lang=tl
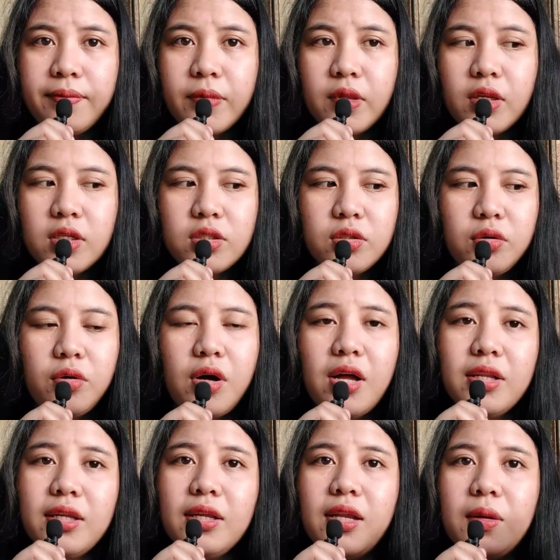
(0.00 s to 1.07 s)
So,
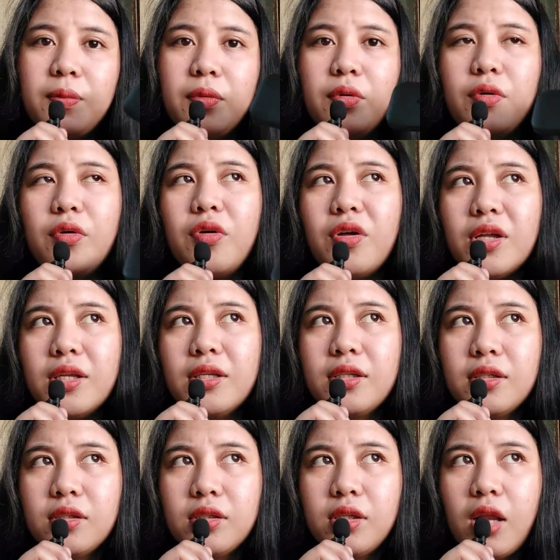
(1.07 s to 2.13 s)
kanina po,
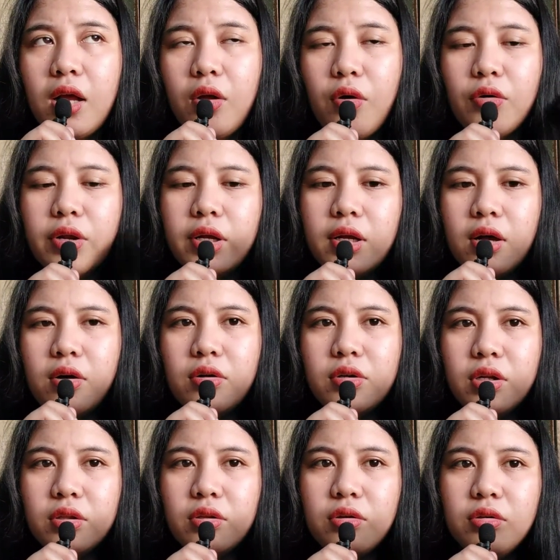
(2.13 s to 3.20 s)
nag-connect ako
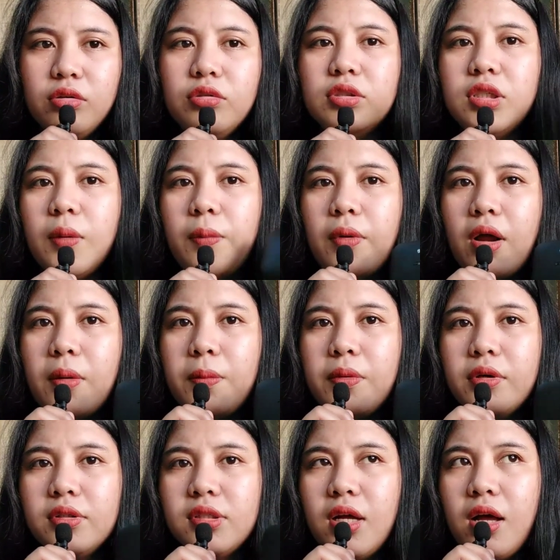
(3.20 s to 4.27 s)
nito dun sa
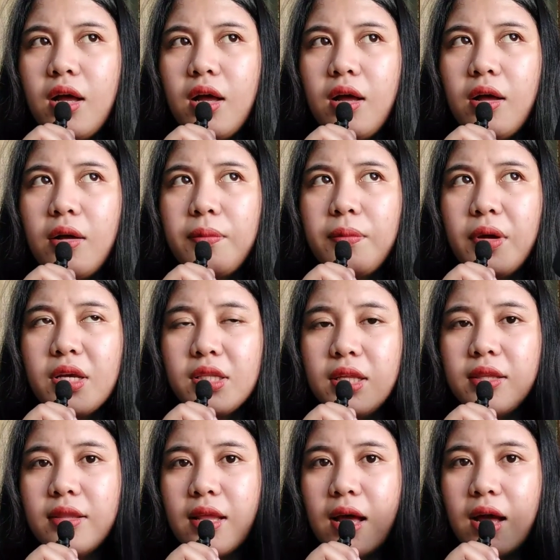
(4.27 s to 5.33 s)
proper sa may
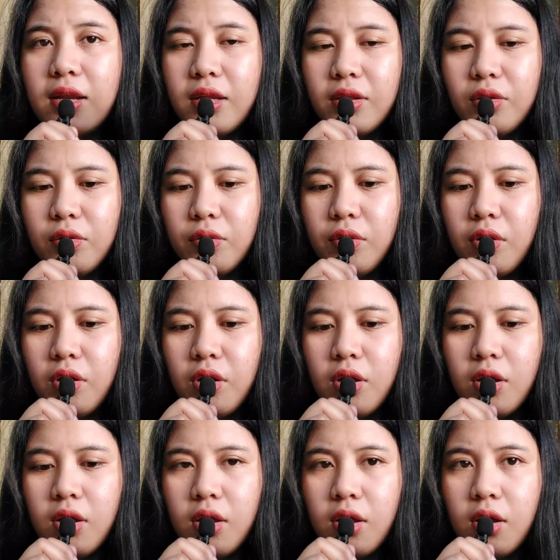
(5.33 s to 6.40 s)
tindahan nito
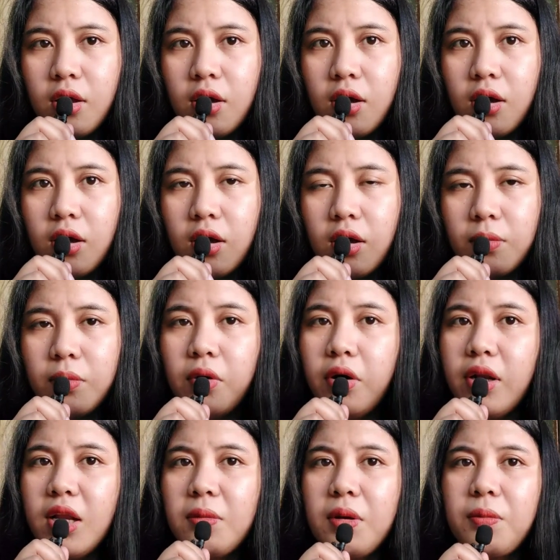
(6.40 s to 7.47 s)
um, okay
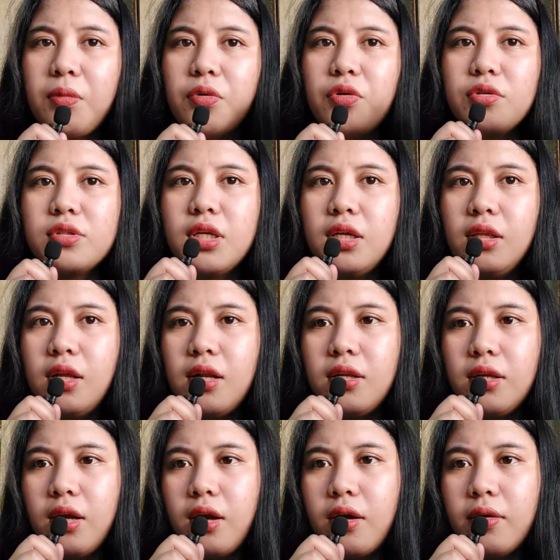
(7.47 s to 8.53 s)
naman po yung signal
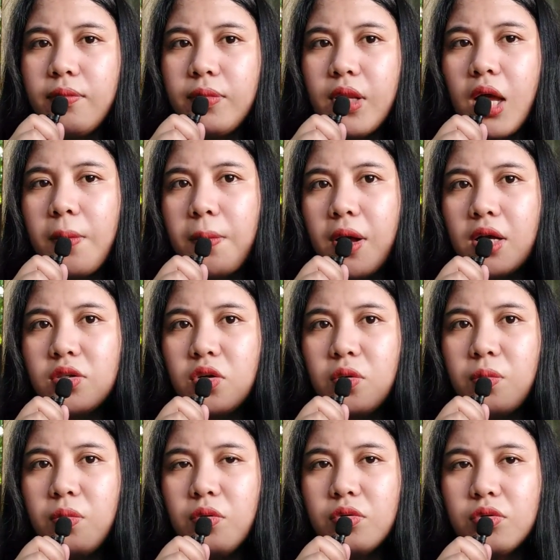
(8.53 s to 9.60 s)
niya. Nakapasok
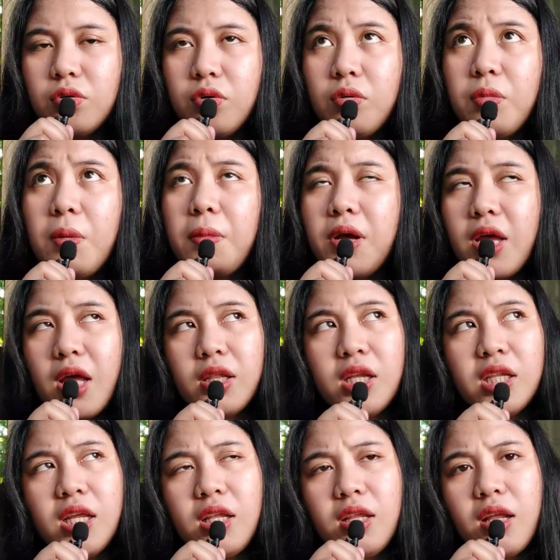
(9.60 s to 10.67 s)
po. So, mamaya,
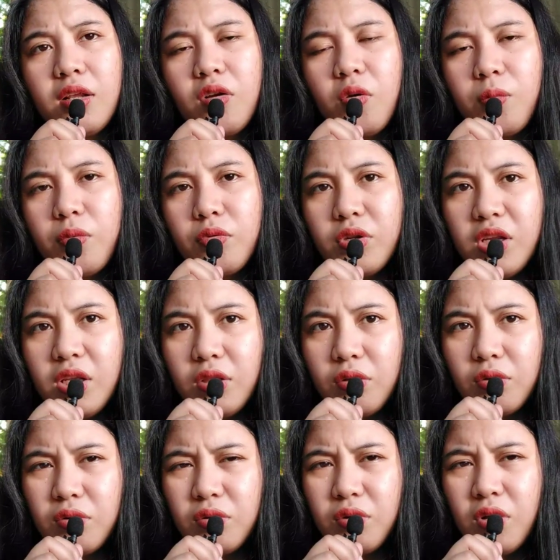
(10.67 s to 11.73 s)
titingnan ko po
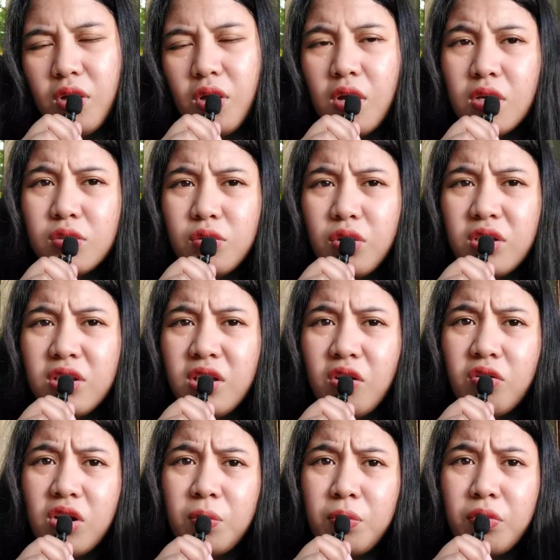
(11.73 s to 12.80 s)
dito. So, hindi ko
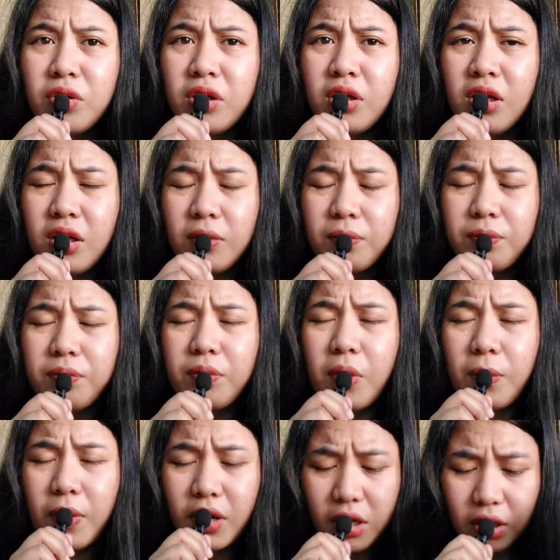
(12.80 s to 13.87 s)
na po
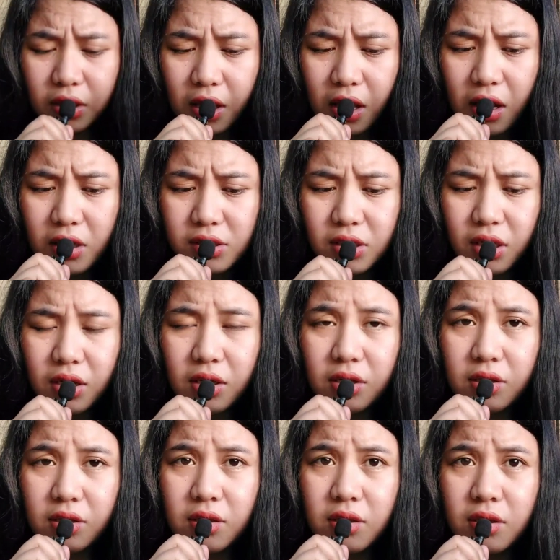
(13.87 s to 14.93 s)
ipapakita kasi
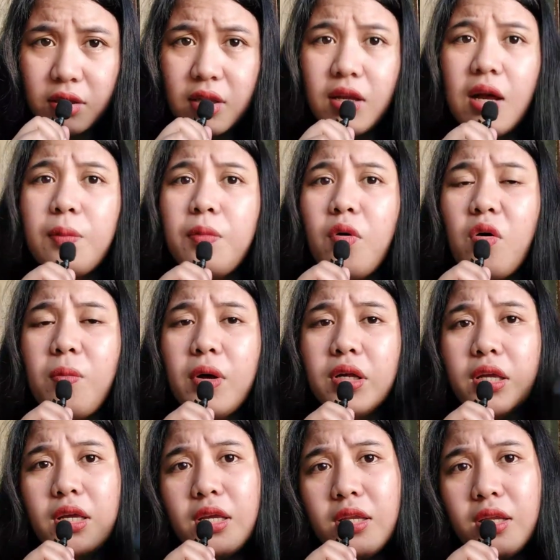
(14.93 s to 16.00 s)
hindi nga po ako mag
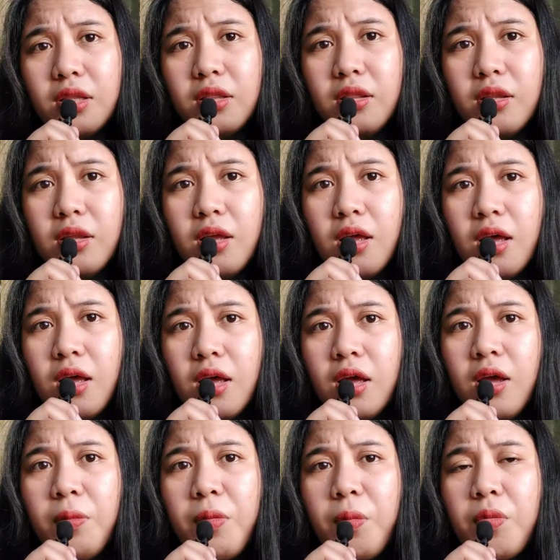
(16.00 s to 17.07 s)
edit
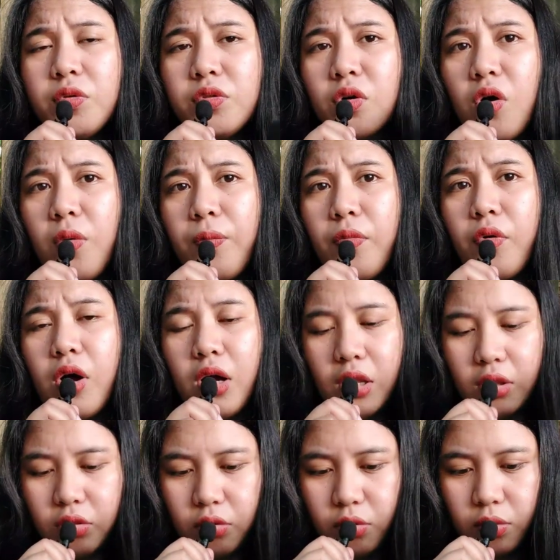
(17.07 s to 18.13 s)
Ipapost ko po agad
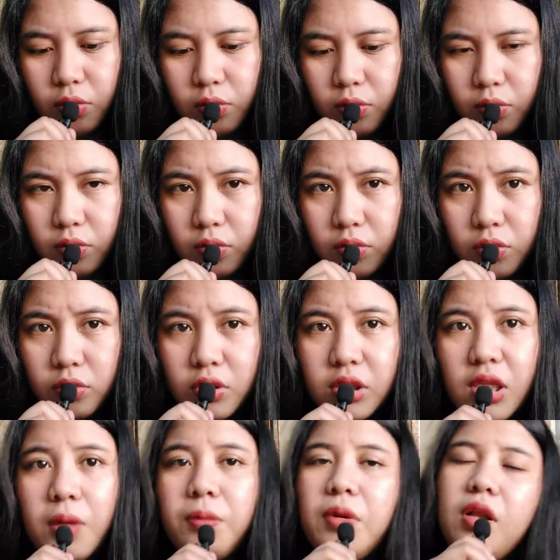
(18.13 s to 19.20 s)
to. So, sa
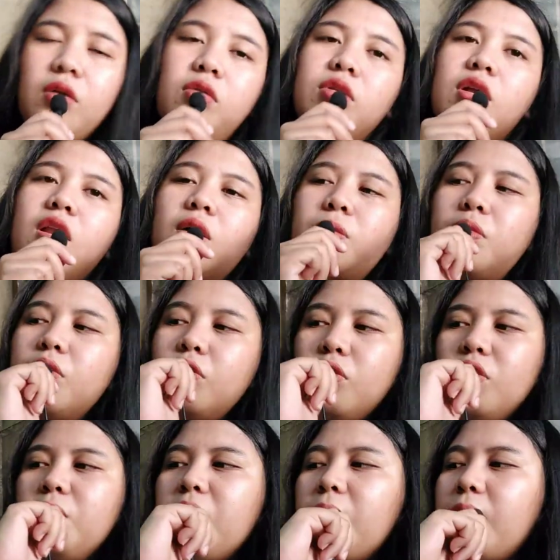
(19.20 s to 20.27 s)
thumbnail ko na lang po to
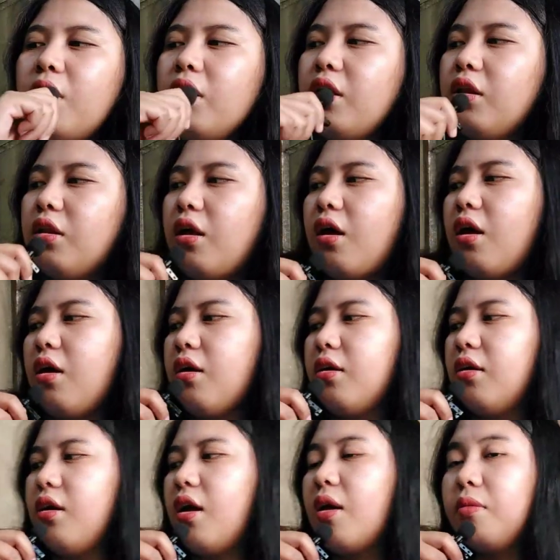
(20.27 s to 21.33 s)
ipapakita.
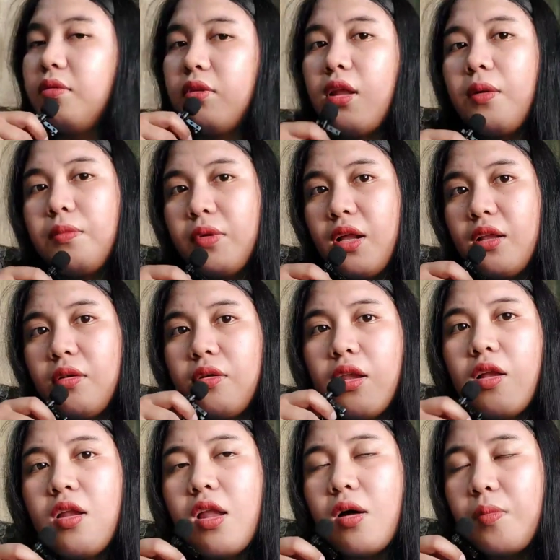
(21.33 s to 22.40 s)
Ang thumbnail ko
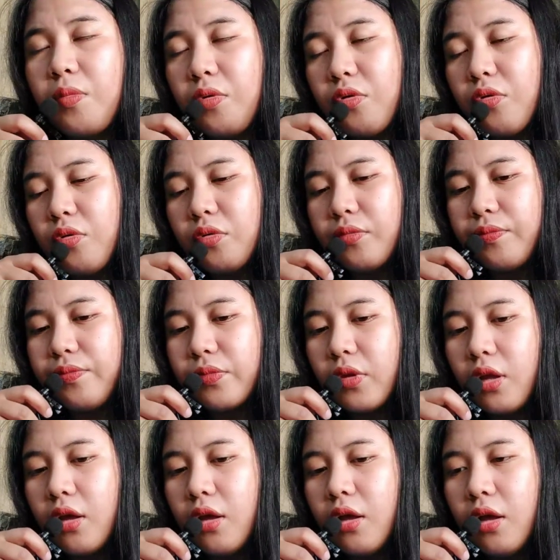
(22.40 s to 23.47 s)
lang lang po yung
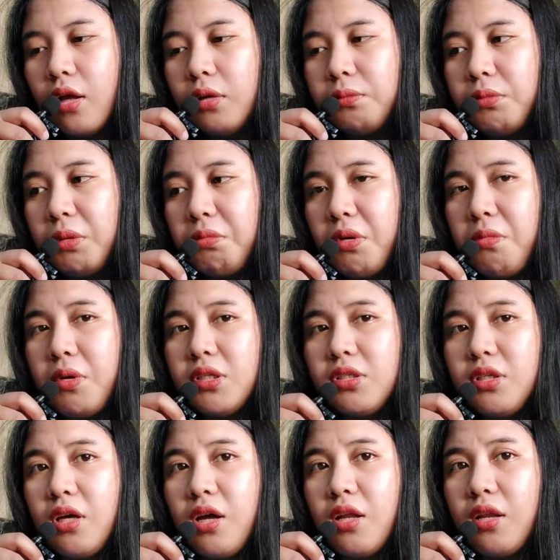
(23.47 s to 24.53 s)

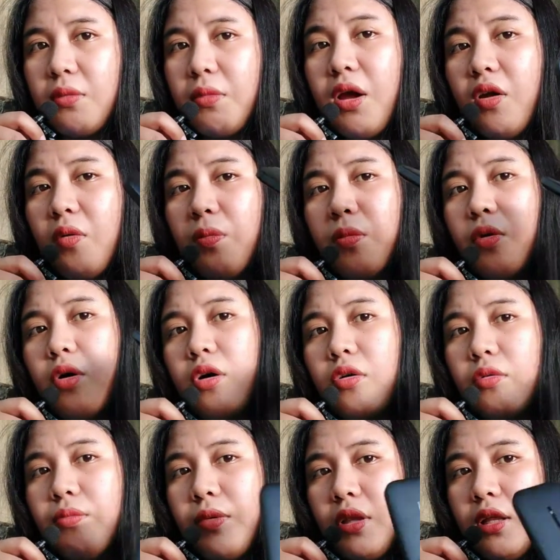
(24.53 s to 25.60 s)
pagbabasihan na meron po
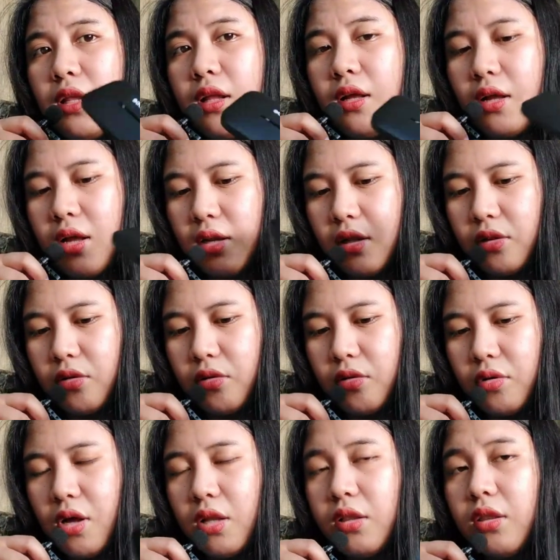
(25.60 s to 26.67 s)
akong biniling ganito
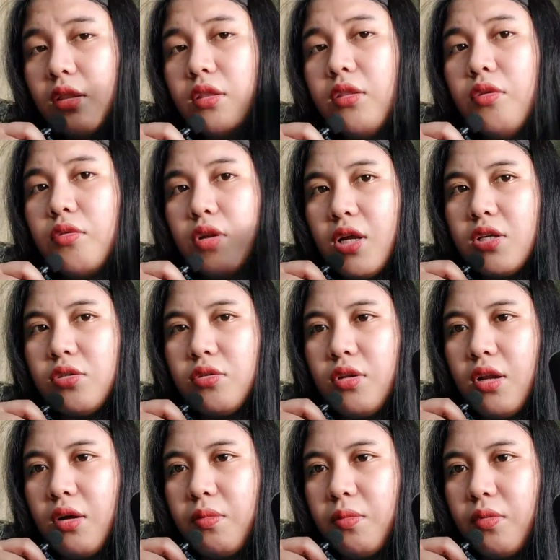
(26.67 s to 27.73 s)
at donation
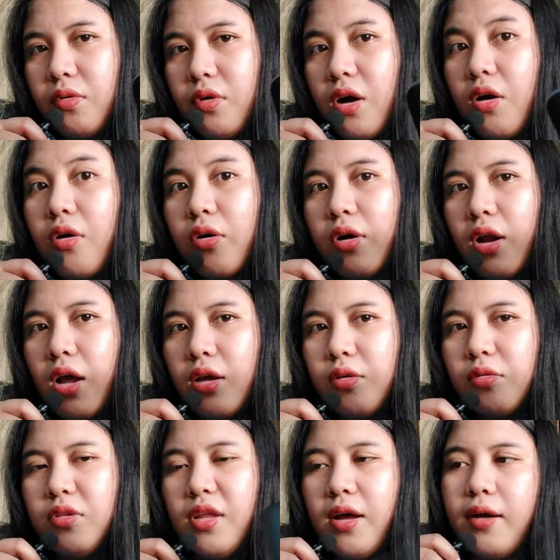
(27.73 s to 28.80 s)
lang po or
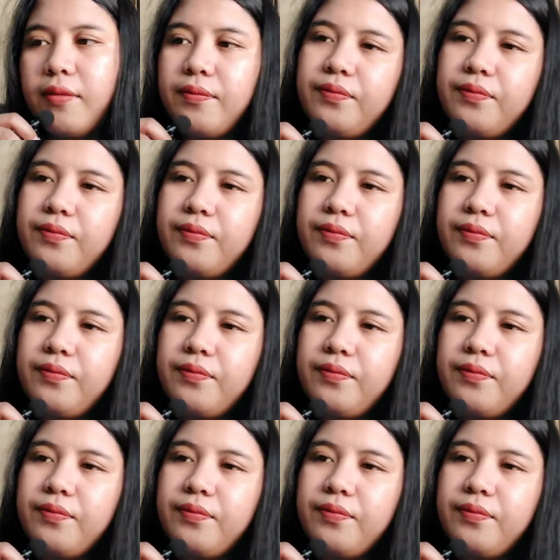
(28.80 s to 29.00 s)
ayuda.